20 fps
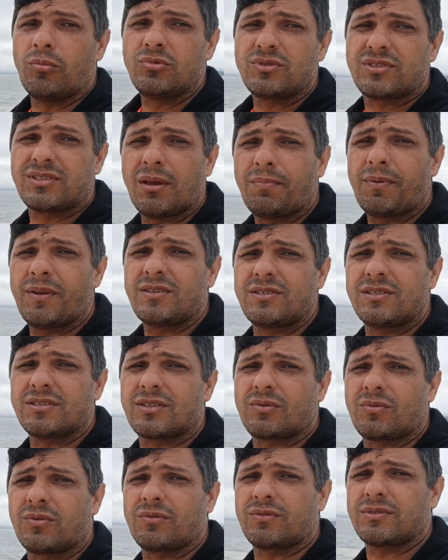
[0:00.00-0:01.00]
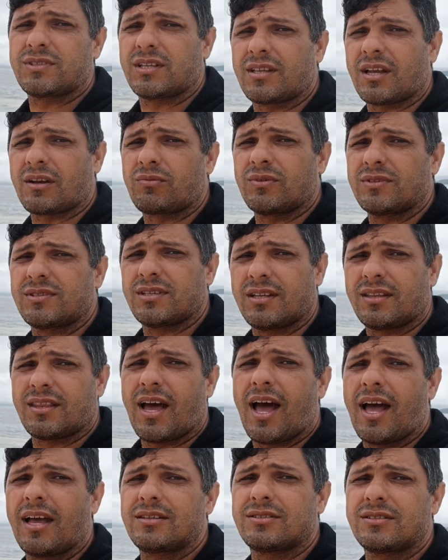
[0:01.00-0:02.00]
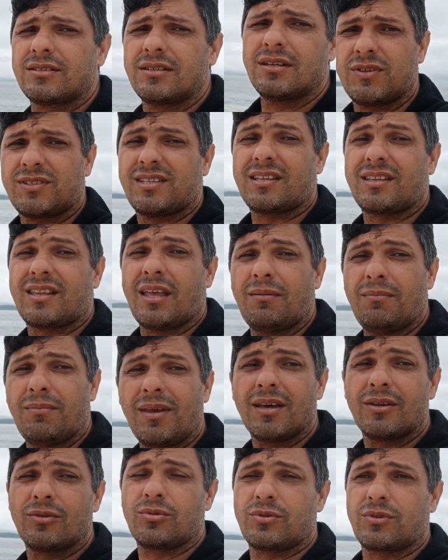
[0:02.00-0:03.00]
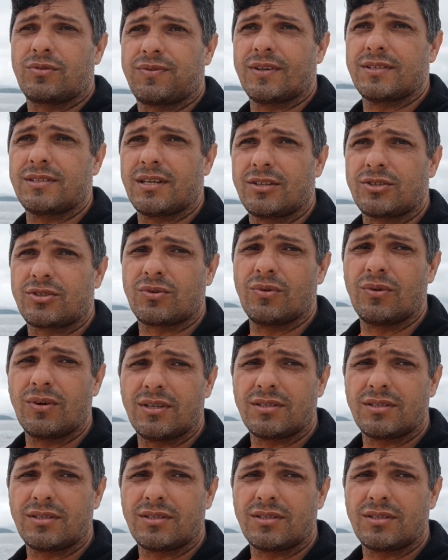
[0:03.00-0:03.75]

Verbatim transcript: É como sempre dizem quando você está com ansiedade, que você tem medo de fazer as